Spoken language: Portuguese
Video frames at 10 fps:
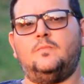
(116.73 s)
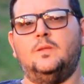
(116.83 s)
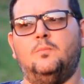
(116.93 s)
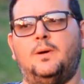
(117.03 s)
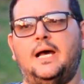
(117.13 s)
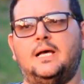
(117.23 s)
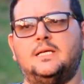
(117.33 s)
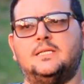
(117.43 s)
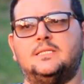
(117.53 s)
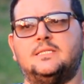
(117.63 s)

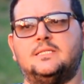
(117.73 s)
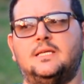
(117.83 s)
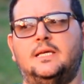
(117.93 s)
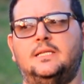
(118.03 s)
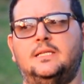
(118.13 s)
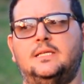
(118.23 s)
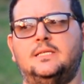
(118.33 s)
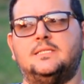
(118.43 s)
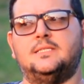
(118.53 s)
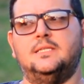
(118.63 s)
mas ele
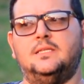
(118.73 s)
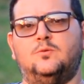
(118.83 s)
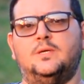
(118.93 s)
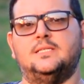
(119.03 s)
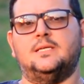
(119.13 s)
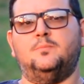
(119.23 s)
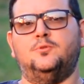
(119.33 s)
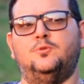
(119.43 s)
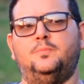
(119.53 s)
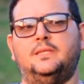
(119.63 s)
cita o exemplo
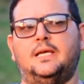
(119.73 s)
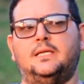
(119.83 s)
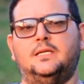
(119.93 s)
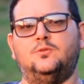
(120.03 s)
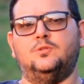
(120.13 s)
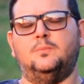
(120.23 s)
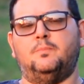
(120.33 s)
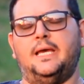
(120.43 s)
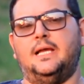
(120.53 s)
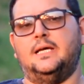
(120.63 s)
do pitaieiro que
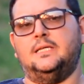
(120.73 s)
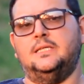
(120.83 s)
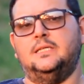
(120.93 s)
pega